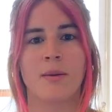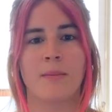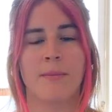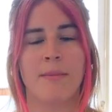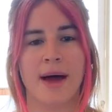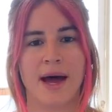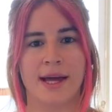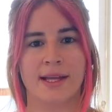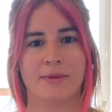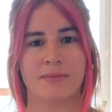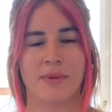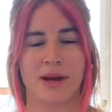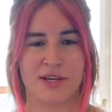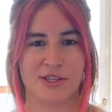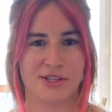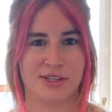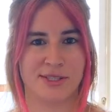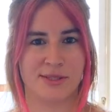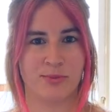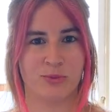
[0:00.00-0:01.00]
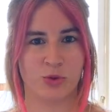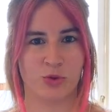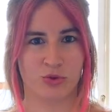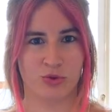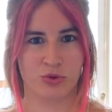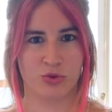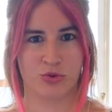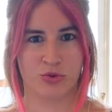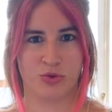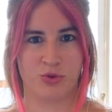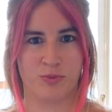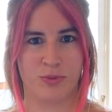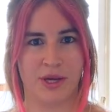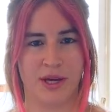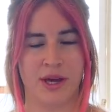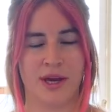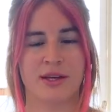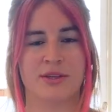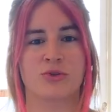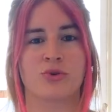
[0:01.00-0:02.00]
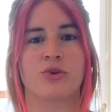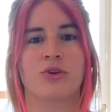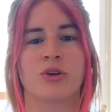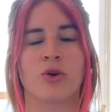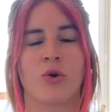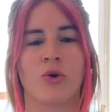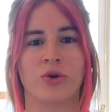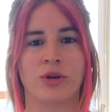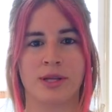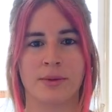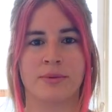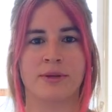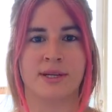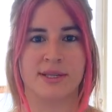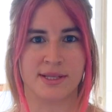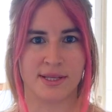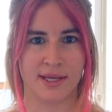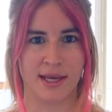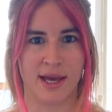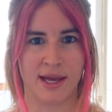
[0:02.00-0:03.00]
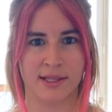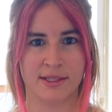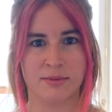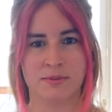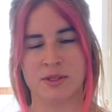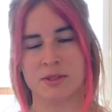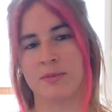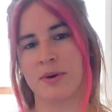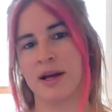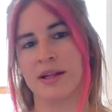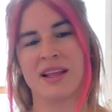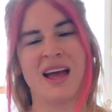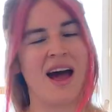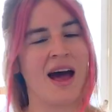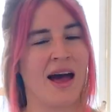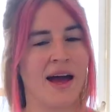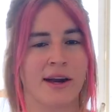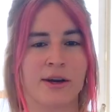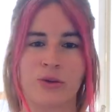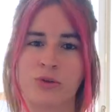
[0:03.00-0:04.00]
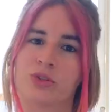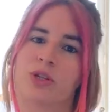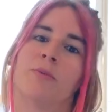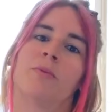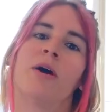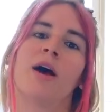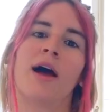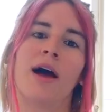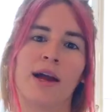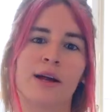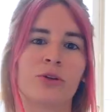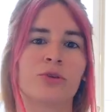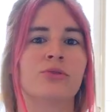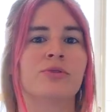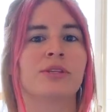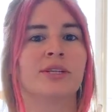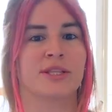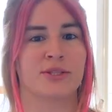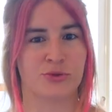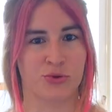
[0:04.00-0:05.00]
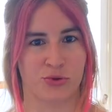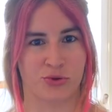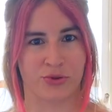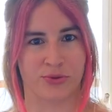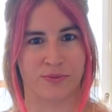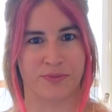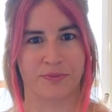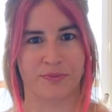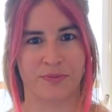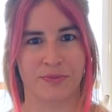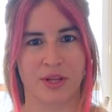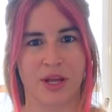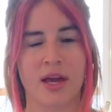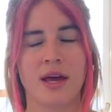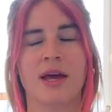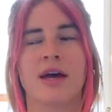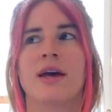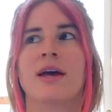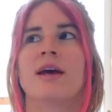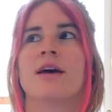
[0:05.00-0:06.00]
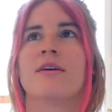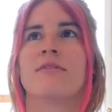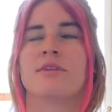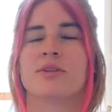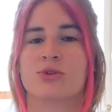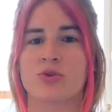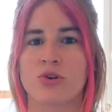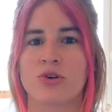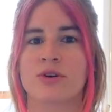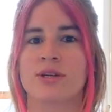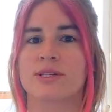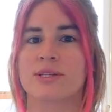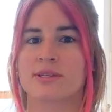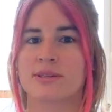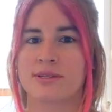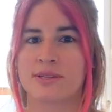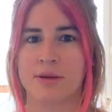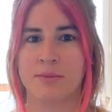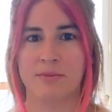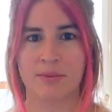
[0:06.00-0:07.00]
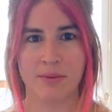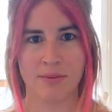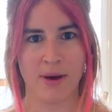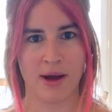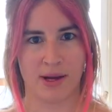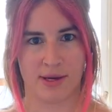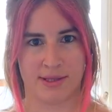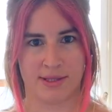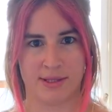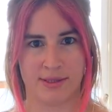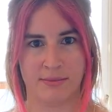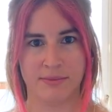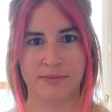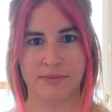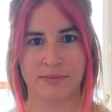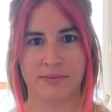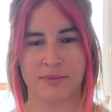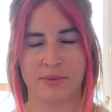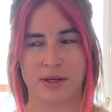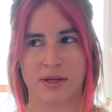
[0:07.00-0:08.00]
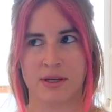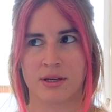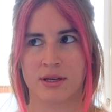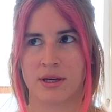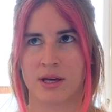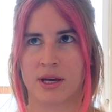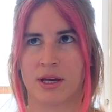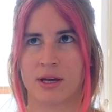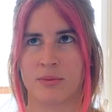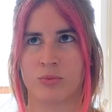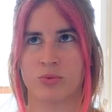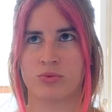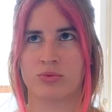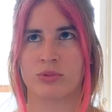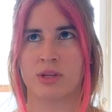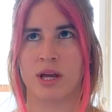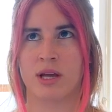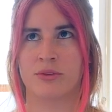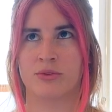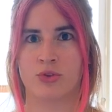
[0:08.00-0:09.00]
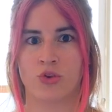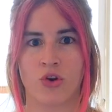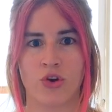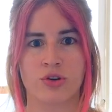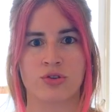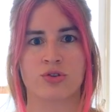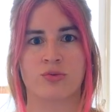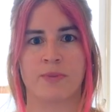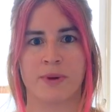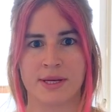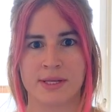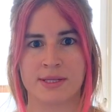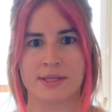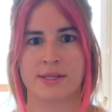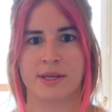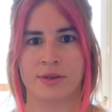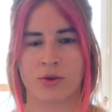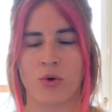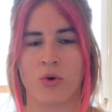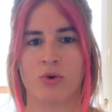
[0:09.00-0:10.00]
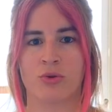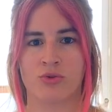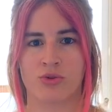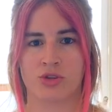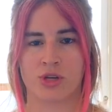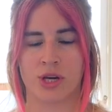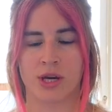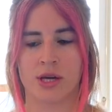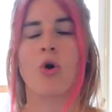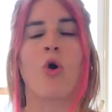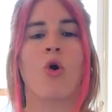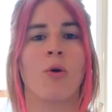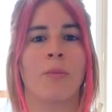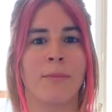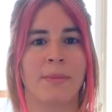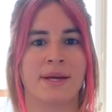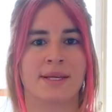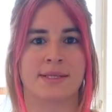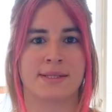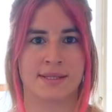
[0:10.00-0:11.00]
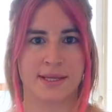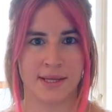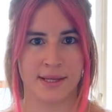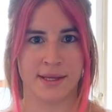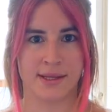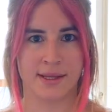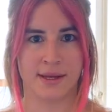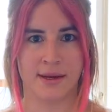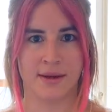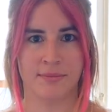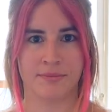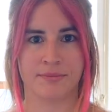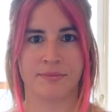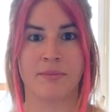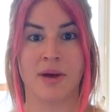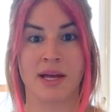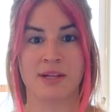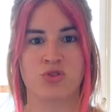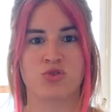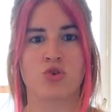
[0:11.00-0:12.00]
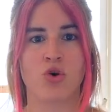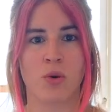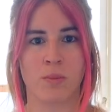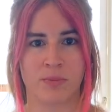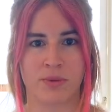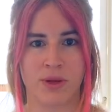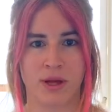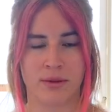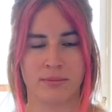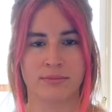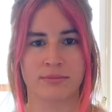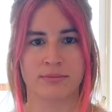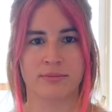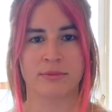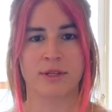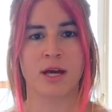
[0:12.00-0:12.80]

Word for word: Ben başladım günlük tutmaya. Sonra öyle bir gaza geldim ki ben her gün ama her gün yazıyorum. Ve sonrasında bir baktım e, bundan 4-5 sene önce 15 senede ben toplam